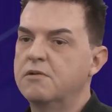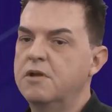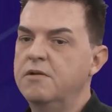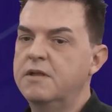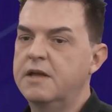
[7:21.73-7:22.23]
eu
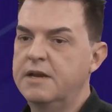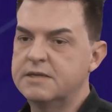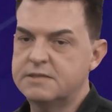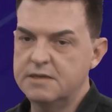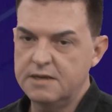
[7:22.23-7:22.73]
tenho
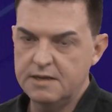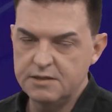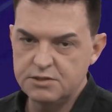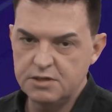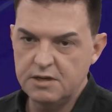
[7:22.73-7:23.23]
interesse
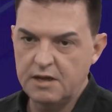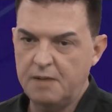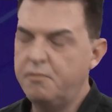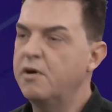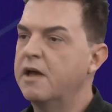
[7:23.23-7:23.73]
de
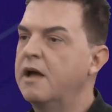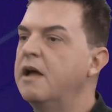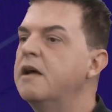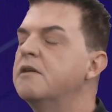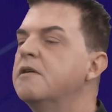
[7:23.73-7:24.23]

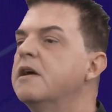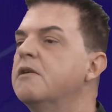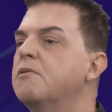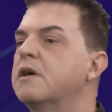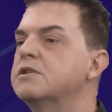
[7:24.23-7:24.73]
apoiar né,
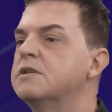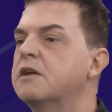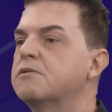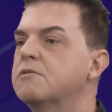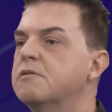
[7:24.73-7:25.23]
o
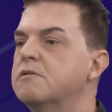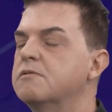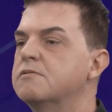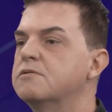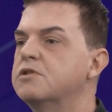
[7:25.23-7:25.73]
candidato
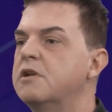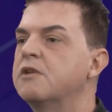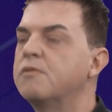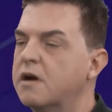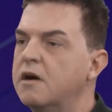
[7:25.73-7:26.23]

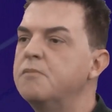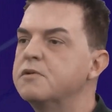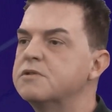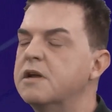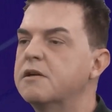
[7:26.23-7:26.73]
Juliano
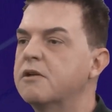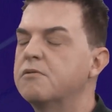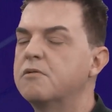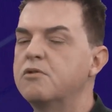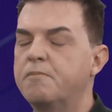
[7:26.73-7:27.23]
Campos, né, que é
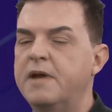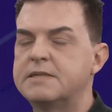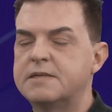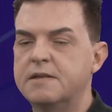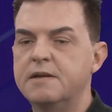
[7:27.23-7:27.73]
do, do
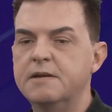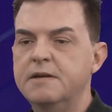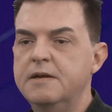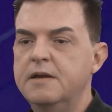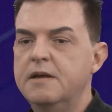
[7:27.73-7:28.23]
PSD,
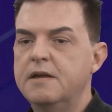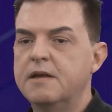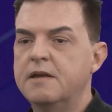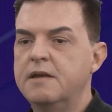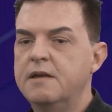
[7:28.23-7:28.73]

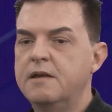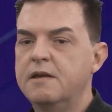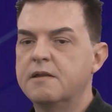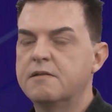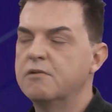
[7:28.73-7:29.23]

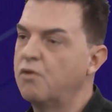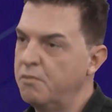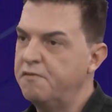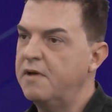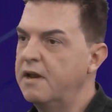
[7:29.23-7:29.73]
e
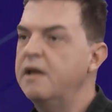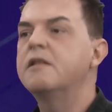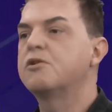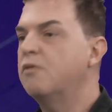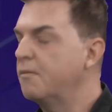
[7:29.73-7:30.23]
como eu falei,
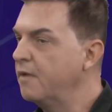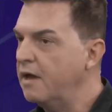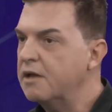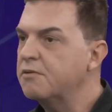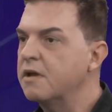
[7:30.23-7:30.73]
ainda estou
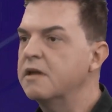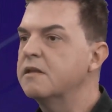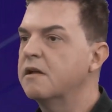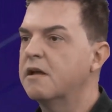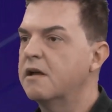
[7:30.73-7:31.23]
aberto ainda